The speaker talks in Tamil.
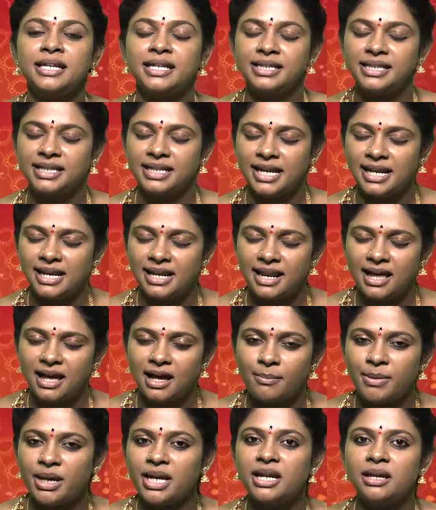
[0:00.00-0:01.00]
இது
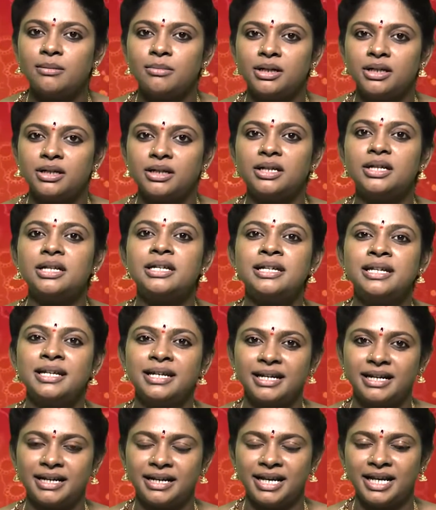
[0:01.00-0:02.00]
எல்லாமே நமக்கு
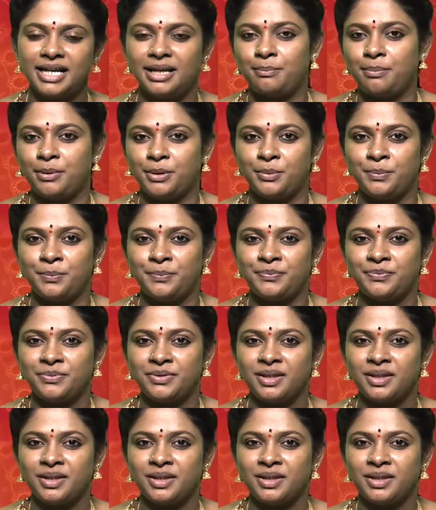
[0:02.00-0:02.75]
கிடைக்கப்பெறும்